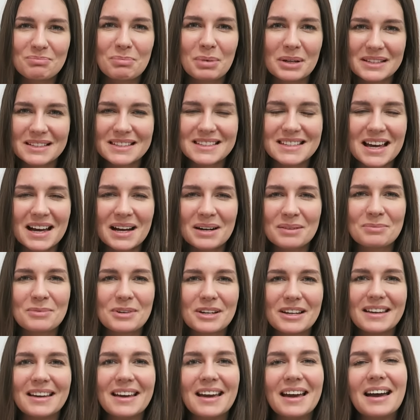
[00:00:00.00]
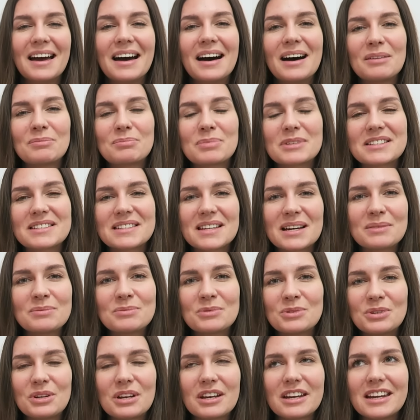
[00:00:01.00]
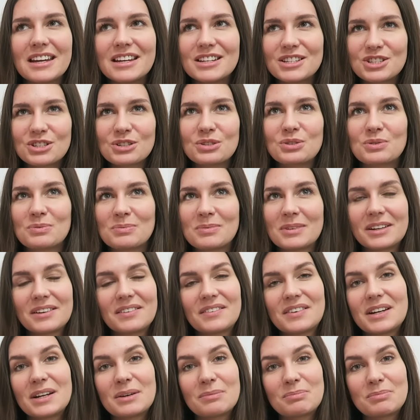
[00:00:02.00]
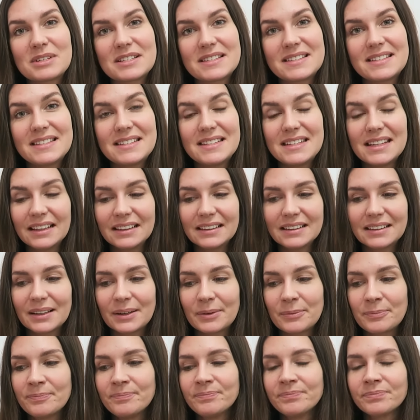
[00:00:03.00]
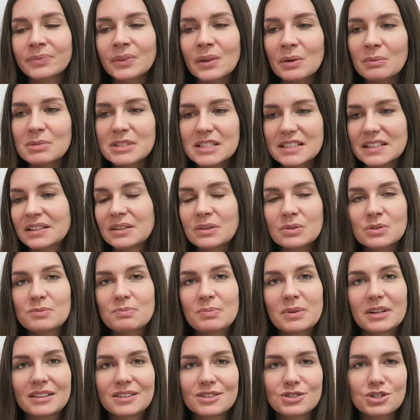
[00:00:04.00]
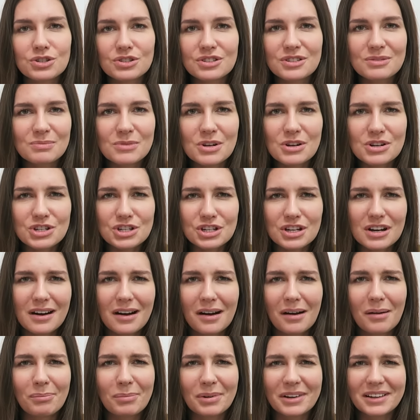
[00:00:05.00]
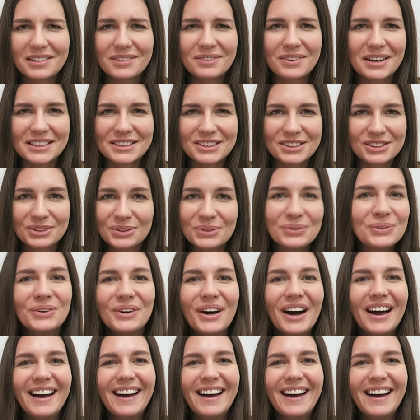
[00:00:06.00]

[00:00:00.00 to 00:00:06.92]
под, самый, под самую речь, грубо говоря, президента. Быстренько успела еще немножко поклевать еду